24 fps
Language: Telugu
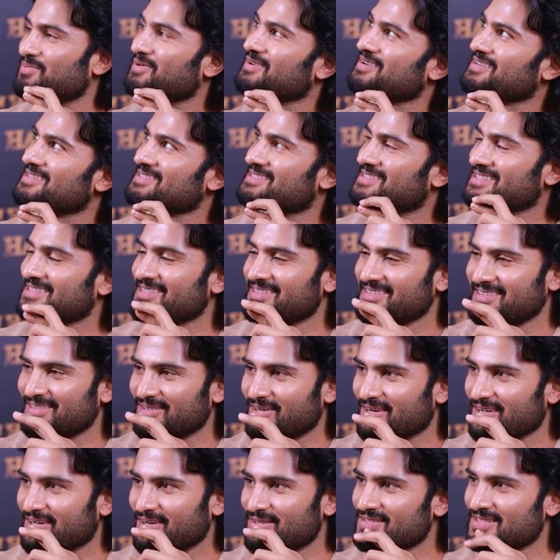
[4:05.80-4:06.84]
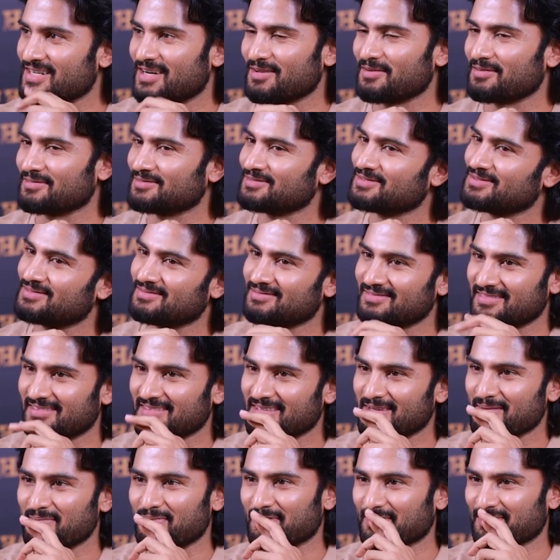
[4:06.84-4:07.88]
కుప్పం నుంచి ఈ కూడా గెలుస్తాడు
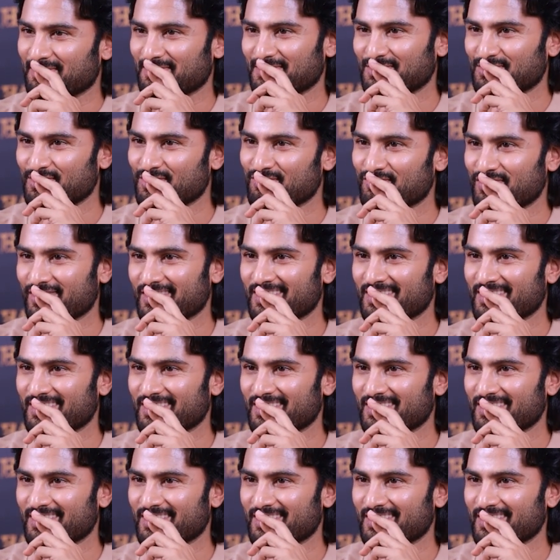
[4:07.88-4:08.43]
రేపు జూన్